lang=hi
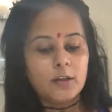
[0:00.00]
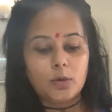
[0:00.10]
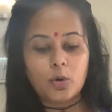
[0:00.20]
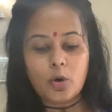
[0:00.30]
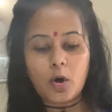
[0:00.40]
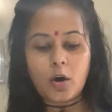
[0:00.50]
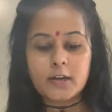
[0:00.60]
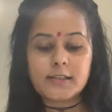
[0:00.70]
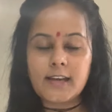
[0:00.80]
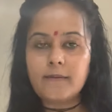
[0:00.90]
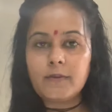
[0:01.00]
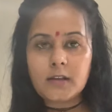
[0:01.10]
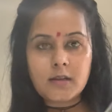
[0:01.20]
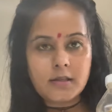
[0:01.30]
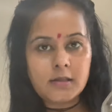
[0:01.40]
तो और सेम
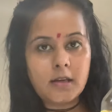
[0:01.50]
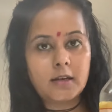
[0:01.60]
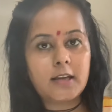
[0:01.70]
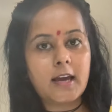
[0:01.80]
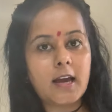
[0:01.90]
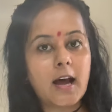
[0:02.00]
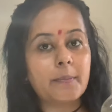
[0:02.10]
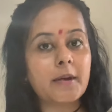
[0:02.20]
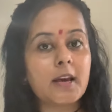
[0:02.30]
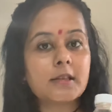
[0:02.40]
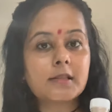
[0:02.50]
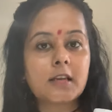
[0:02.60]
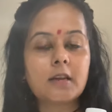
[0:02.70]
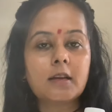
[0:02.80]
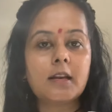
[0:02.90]
विद दिस ये आपकी
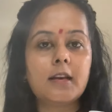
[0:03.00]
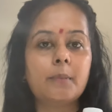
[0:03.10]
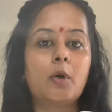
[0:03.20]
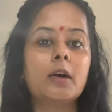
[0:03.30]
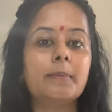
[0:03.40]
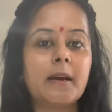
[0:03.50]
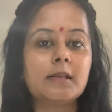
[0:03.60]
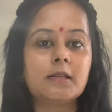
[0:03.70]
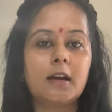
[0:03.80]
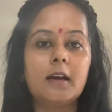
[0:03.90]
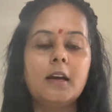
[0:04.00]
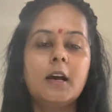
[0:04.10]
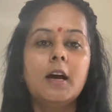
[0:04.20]
स्किन के लिए बहुत बेस्ट है